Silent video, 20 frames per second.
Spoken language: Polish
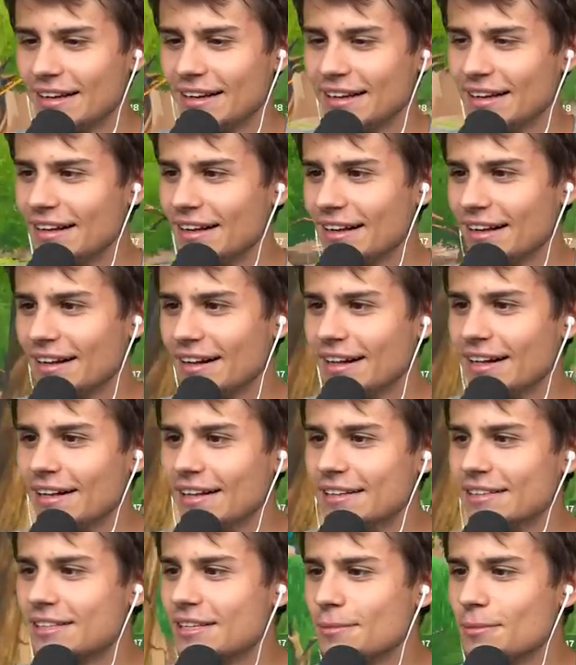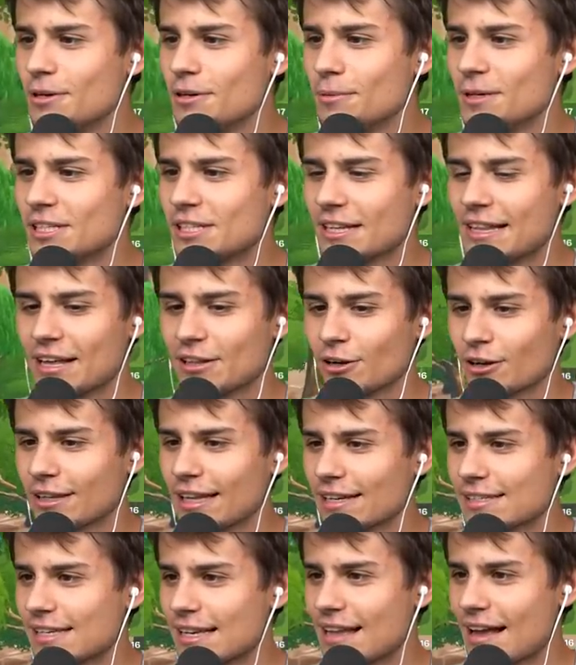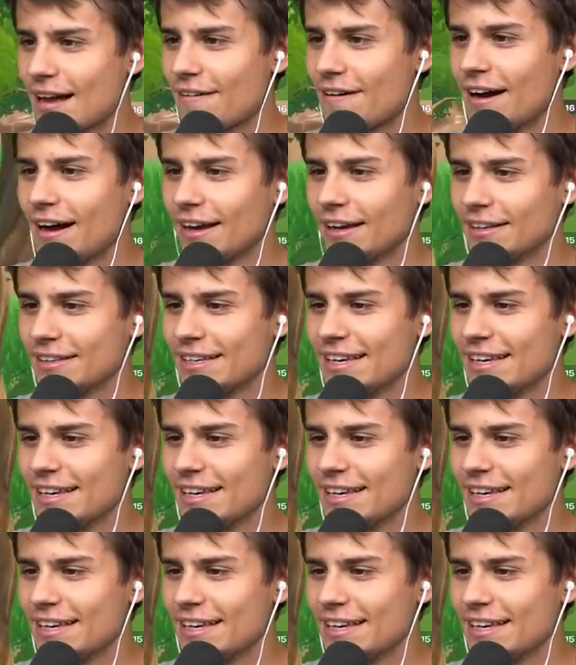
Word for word: nie wiem jak to działa. Teamujmy się na Doktesa, dawaj.